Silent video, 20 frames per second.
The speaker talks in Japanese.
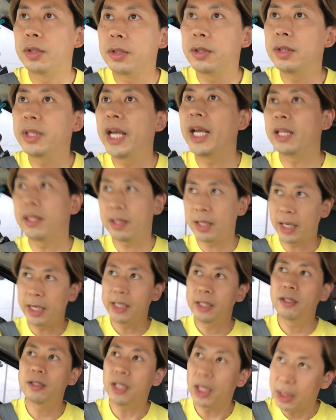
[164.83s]
んだやつが
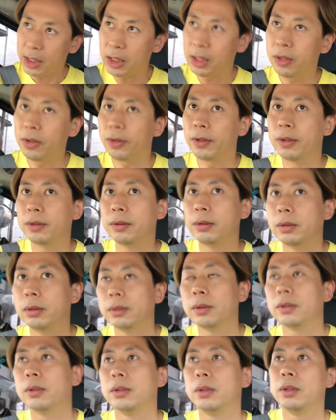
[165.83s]
いるらしいと
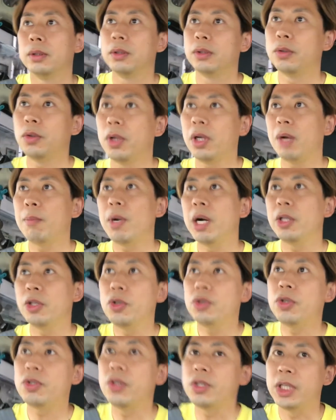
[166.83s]
それがまあ
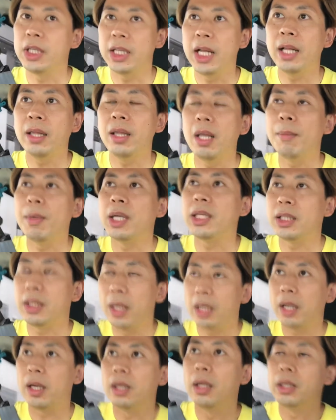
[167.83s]
ニュースになってまして
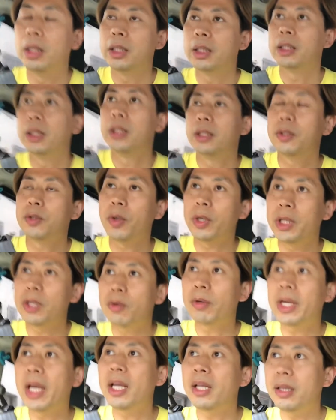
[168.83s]
それ
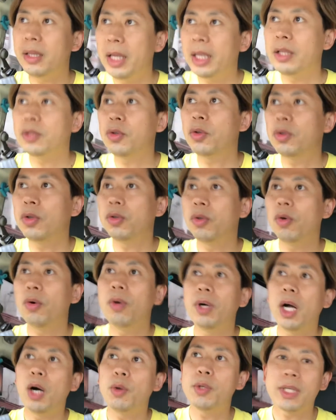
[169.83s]
の件でちょっと
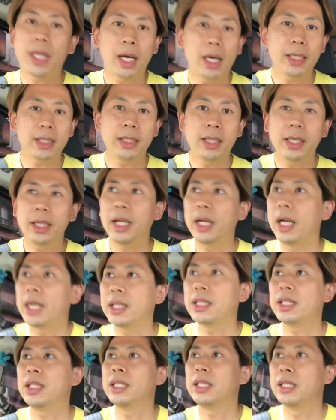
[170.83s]
動画を探してたら
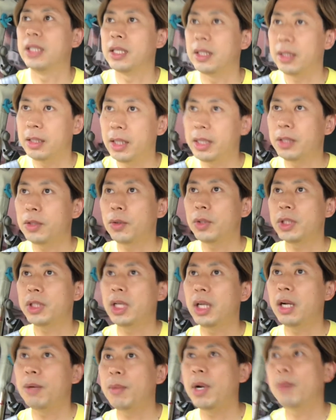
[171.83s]
しいんですねそし
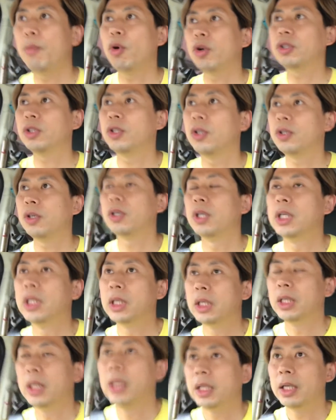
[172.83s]
たらまあ僕の
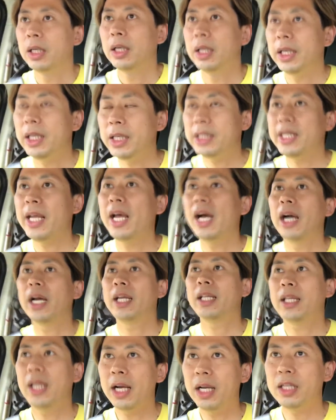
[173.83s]
以前あ
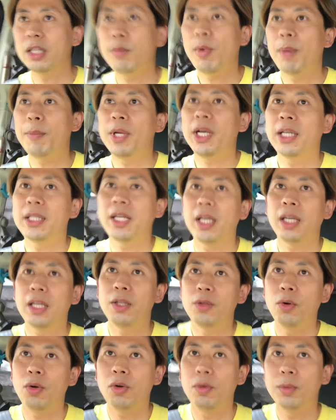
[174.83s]
げた夢見ヶ崎
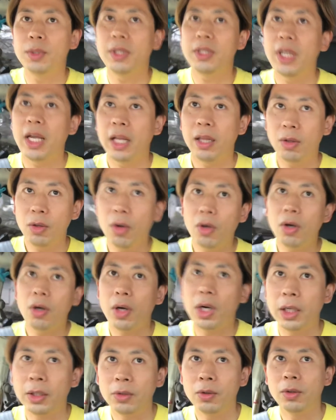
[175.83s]
動物園
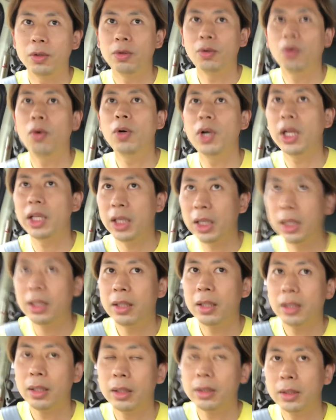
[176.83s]
のあの動画に
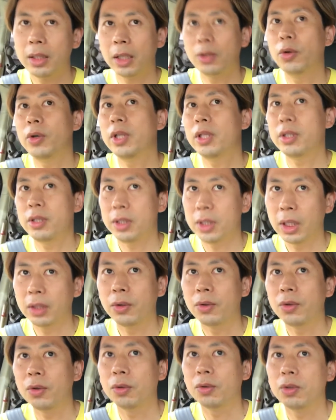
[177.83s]
たどり着いた
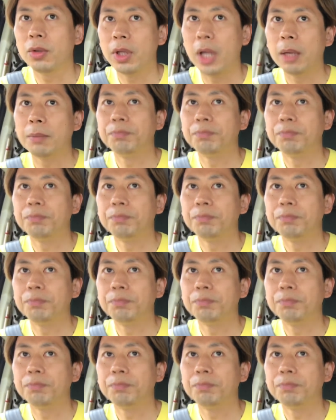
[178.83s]
ということで、